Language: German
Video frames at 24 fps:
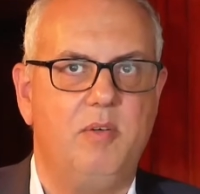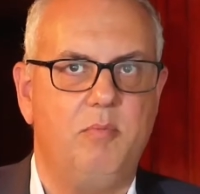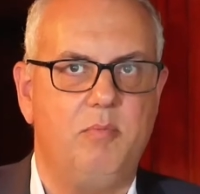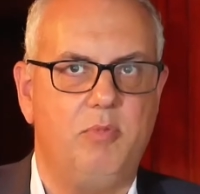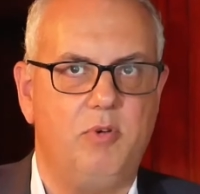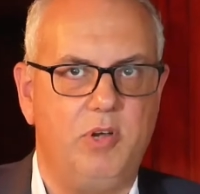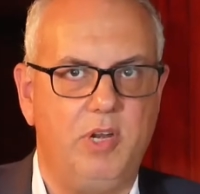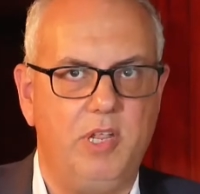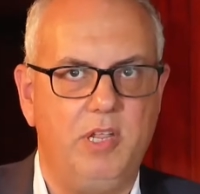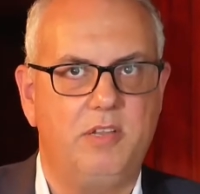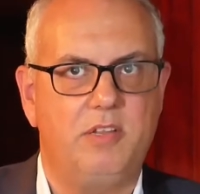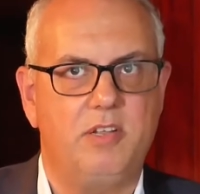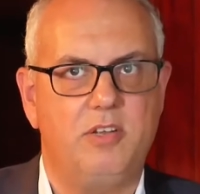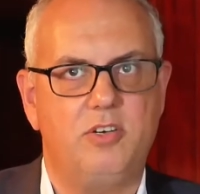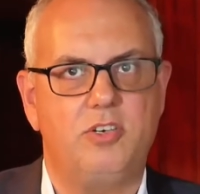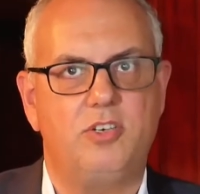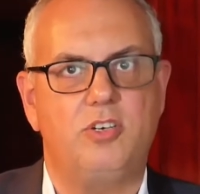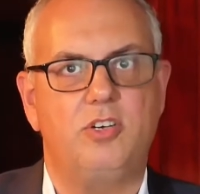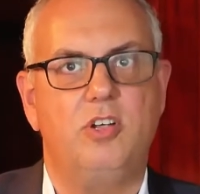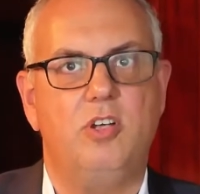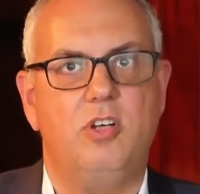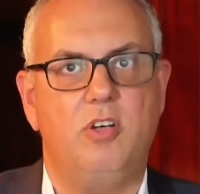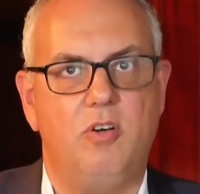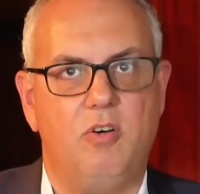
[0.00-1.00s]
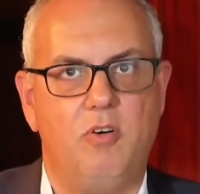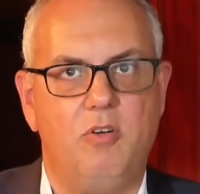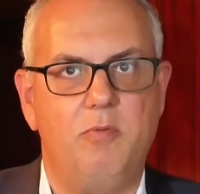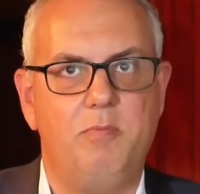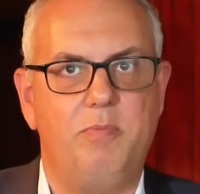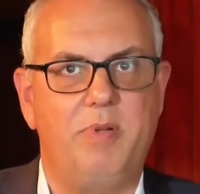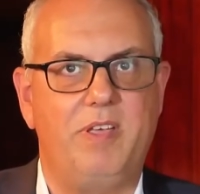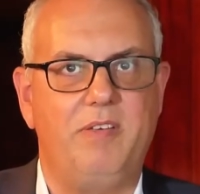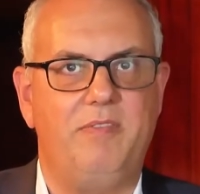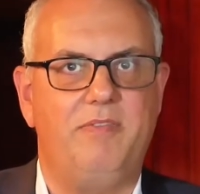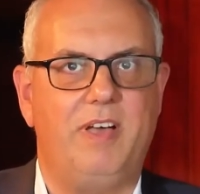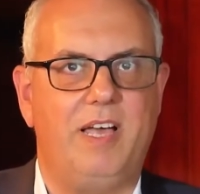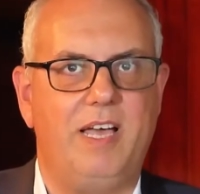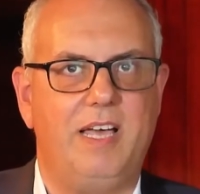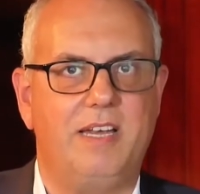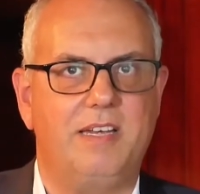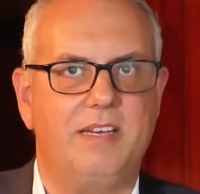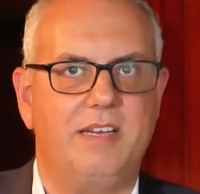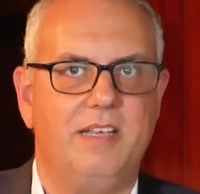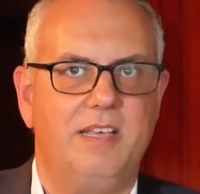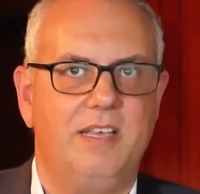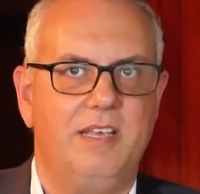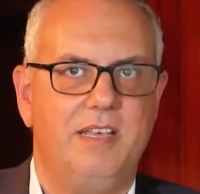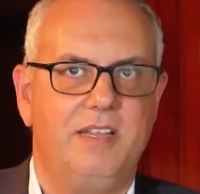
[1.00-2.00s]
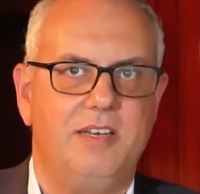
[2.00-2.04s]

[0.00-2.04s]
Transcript: politisch und privat,